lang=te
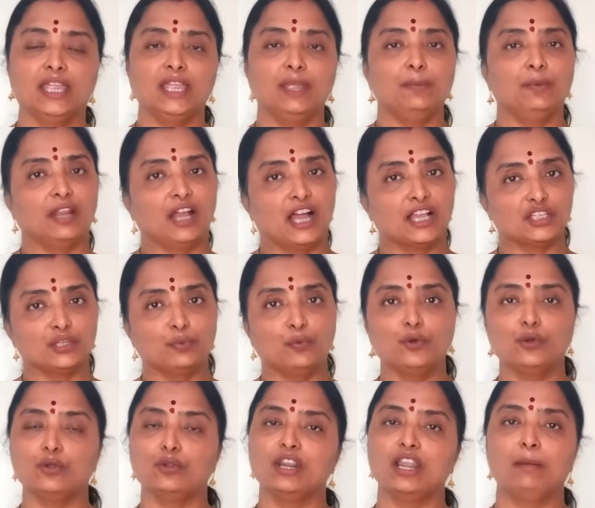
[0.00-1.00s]
ఈ
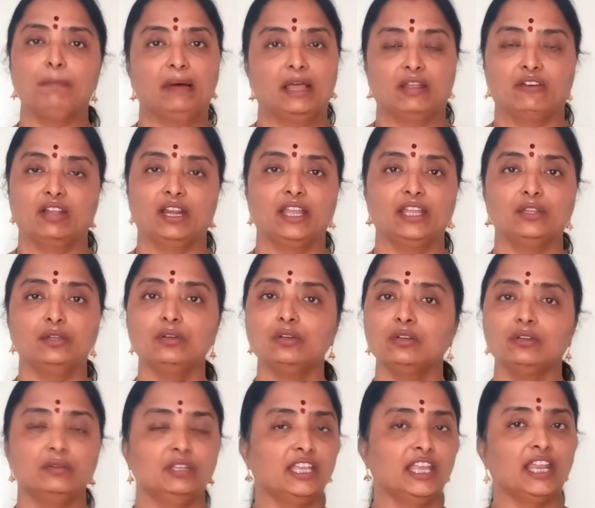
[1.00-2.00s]
రాచకుండు ఉన్నా పర్వాలేదు
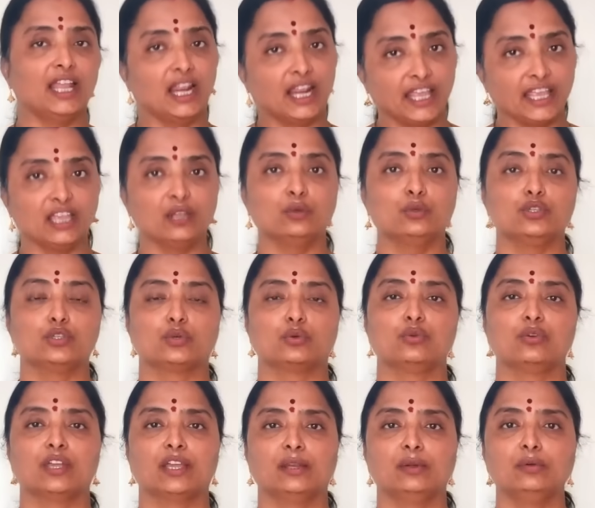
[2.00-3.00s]
నేను అలాగే
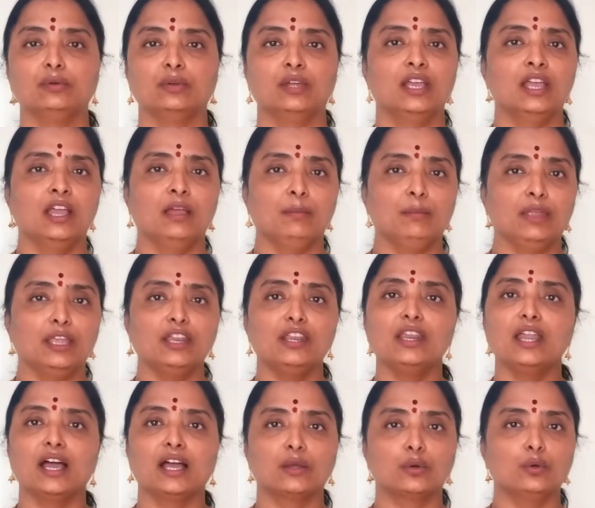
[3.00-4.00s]
ఉంచుకుంటాను మీరు
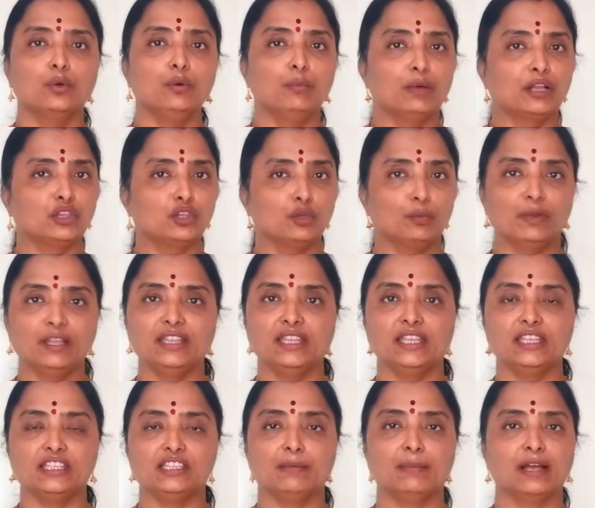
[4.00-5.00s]
నాకు మత్తు మంది
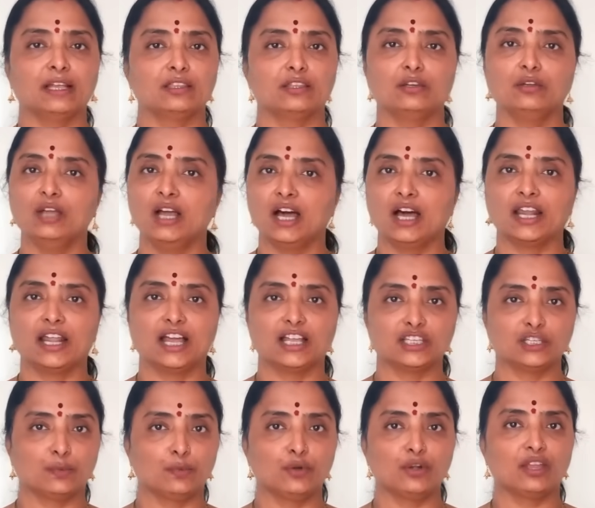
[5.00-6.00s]
ఇచ్చి మాత్రం ఆ
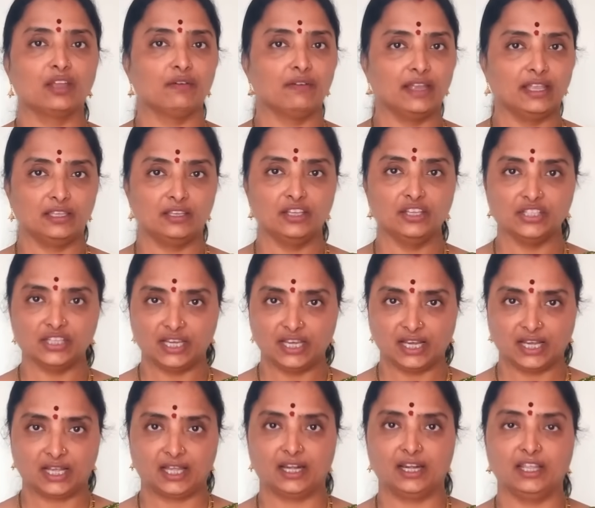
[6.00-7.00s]
రాచకుండికి వైద్యం
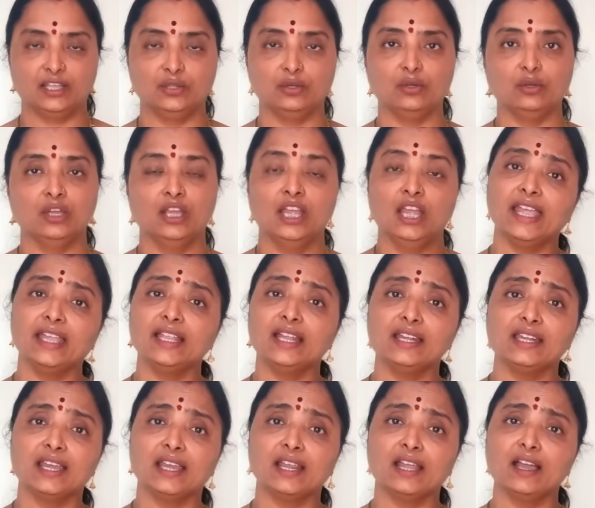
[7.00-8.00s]
చెయ్యక్కర్లేదు
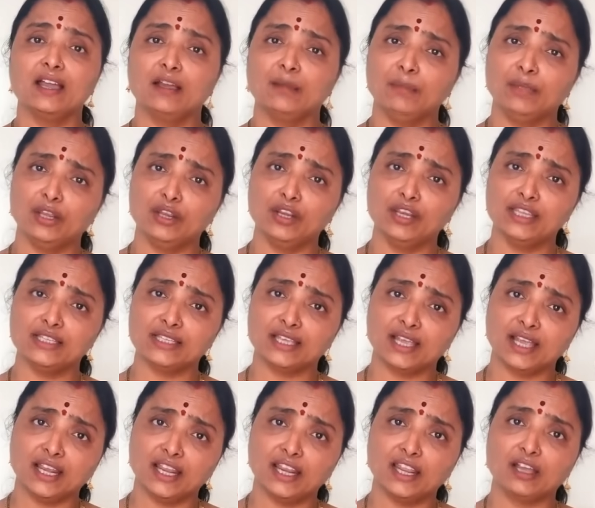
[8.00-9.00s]
లేదంటారా మీరు
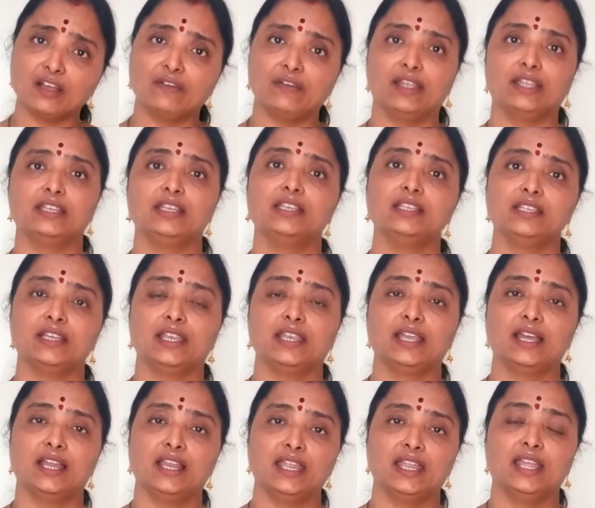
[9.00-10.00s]
నిజంగానే నాకు వైద్యం
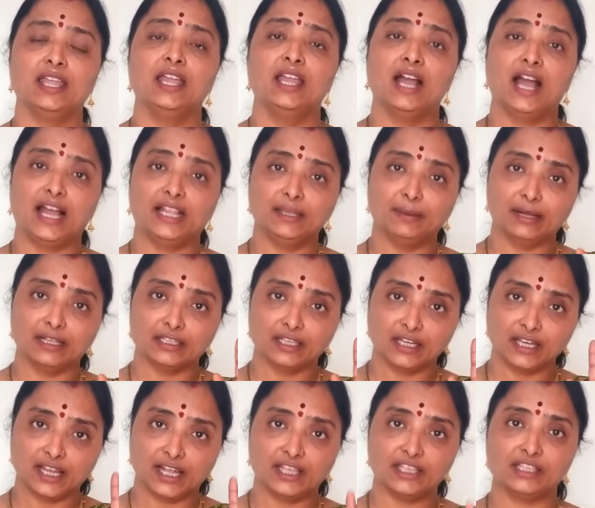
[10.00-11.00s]
చెయ్యాలి అది
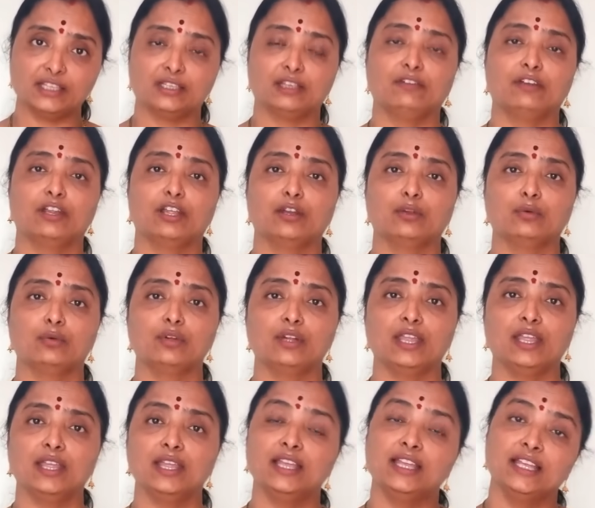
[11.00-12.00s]
మాత్రం ఖచ్చితం అని
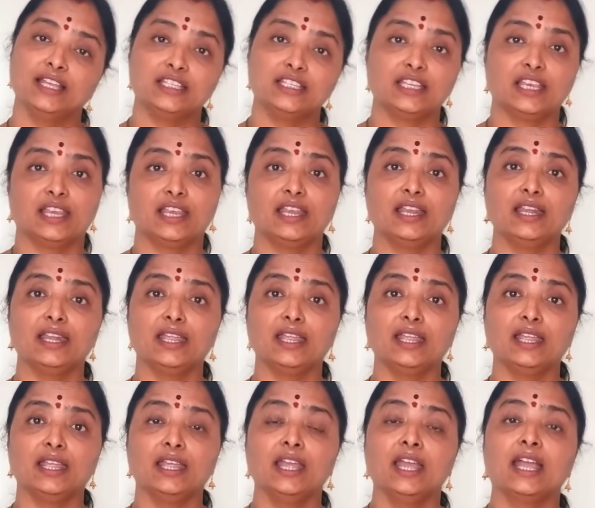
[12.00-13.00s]
అనుకుంటే చెయ్యండి
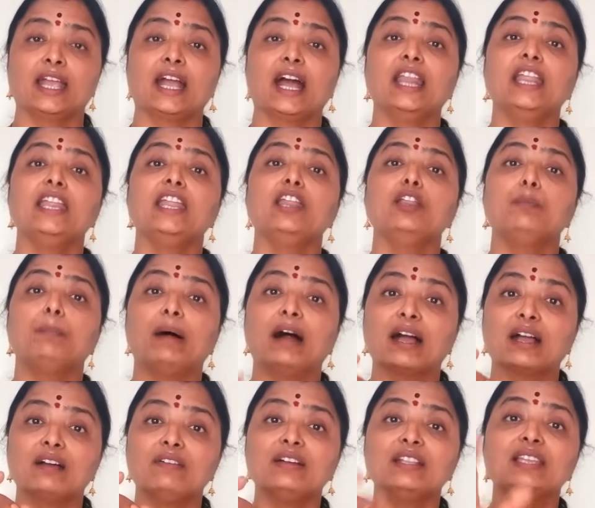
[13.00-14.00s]
కానీ నేను
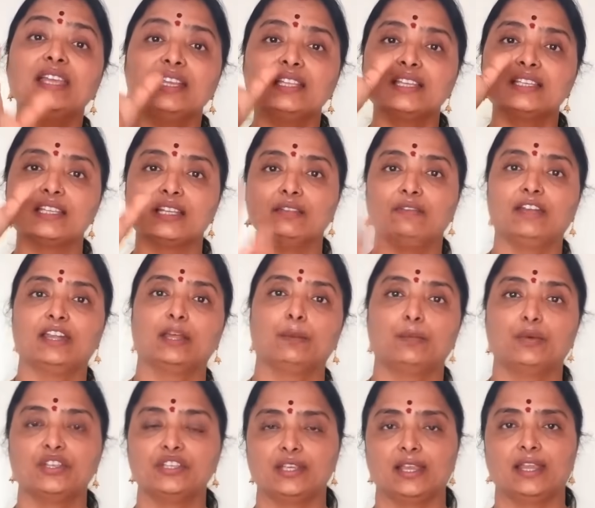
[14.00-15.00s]
భగవద్గీత
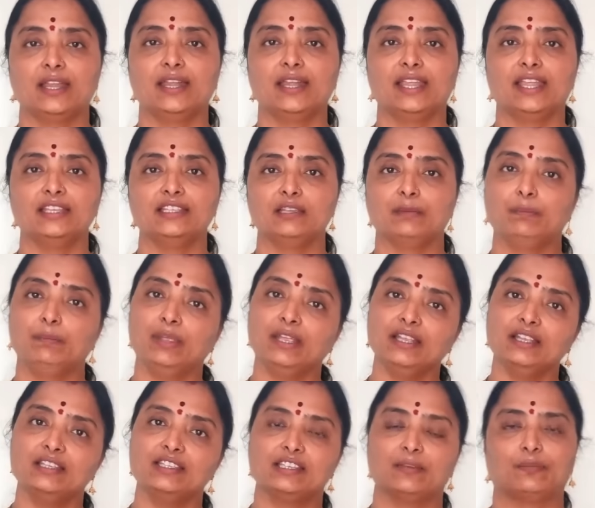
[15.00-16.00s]
చదివేటప్పుడు చెయ్యండి అని చెప్పి
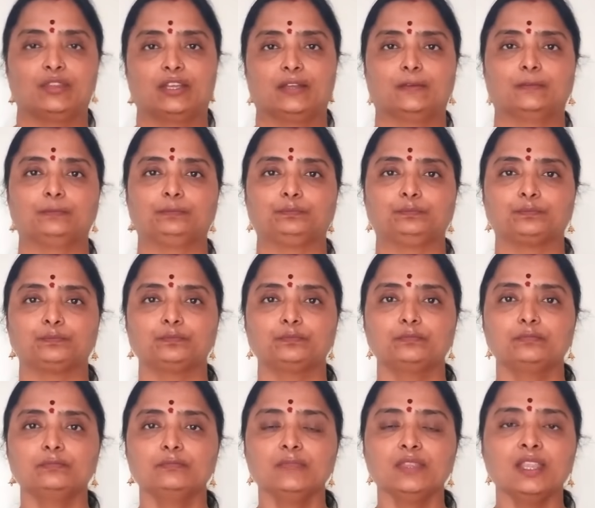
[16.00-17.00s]
చెప్తారు
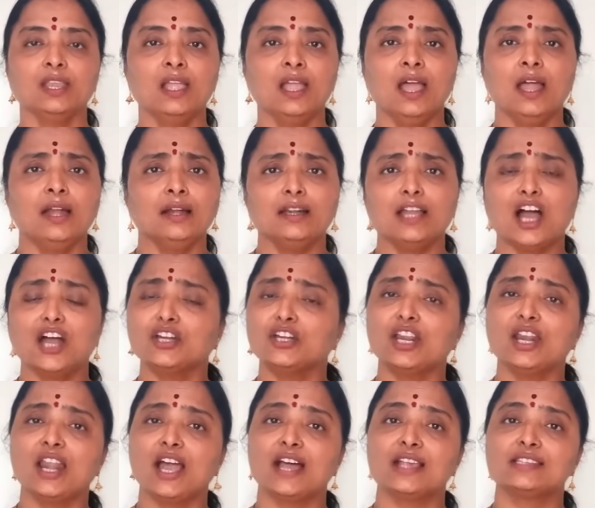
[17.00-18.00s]

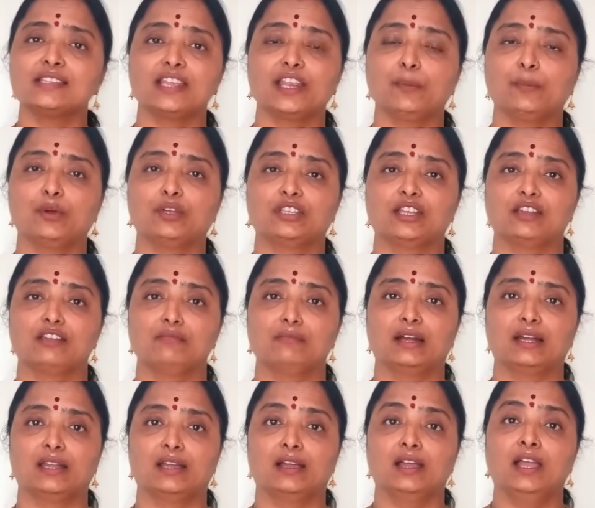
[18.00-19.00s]
డాక్టర్లు
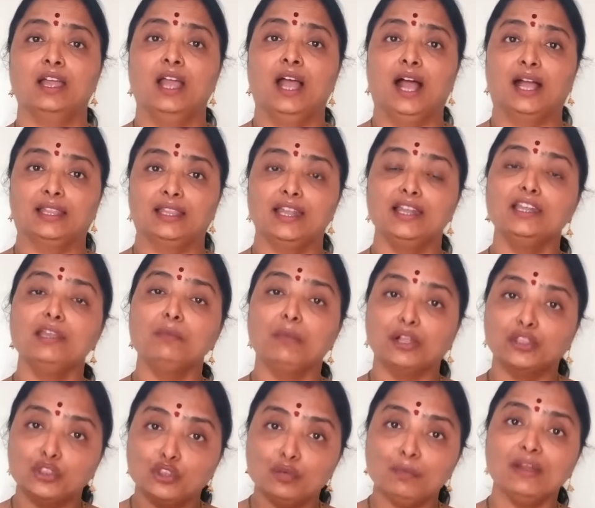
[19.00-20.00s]
ఆశ్చర్యపోతారనమాట అదేంటి
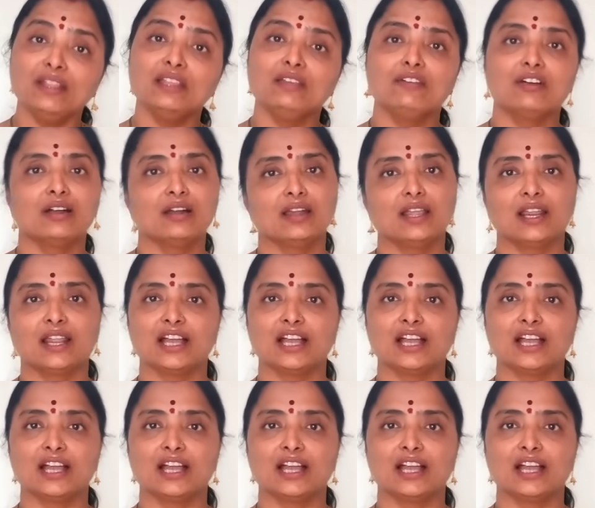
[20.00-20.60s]
మత్తు మంది ఇవ్వకుండా